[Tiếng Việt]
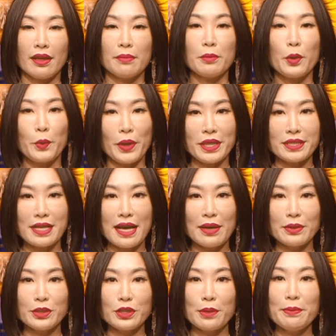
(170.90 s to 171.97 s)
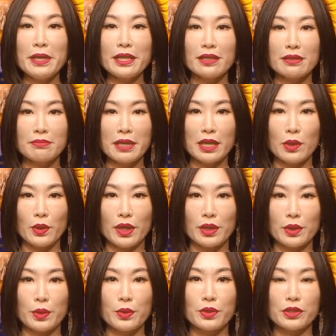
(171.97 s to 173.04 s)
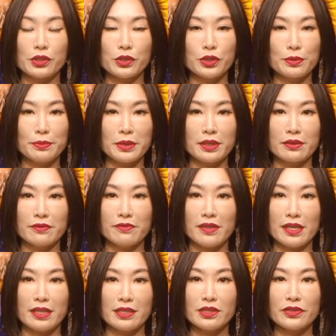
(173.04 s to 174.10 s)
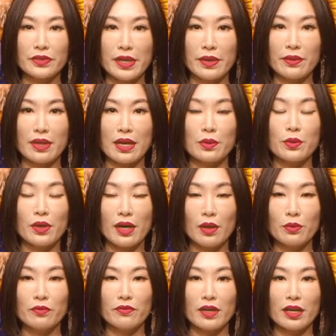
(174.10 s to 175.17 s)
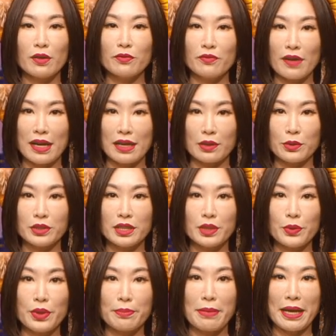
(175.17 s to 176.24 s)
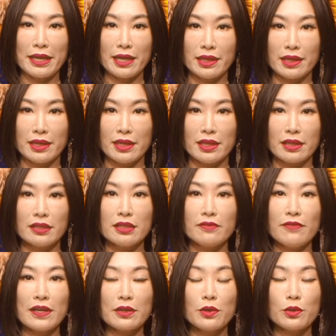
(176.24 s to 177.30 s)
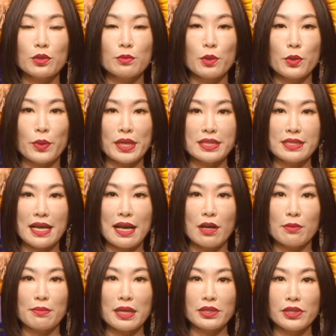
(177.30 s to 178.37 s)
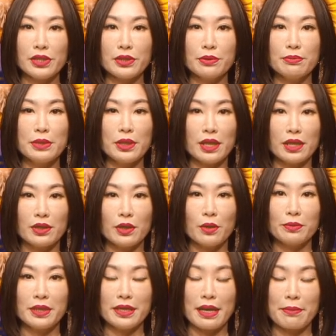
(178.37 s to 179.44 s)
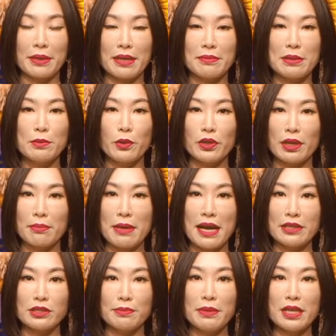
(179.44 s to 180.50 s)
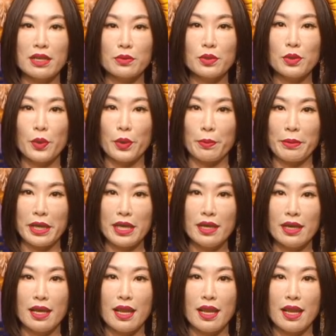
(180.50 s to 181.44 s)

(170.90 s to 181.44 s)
Bộ Ngoại giao cho biết những bình luận của streamer về Israel là của ông và không phải là của chính quyền Biden. Người phát ngôn của Bộ Ngoại giao Matthew Miller hôm thứ Năm ngày 14 tháng 3 cho biết là Quốc hội Mỹ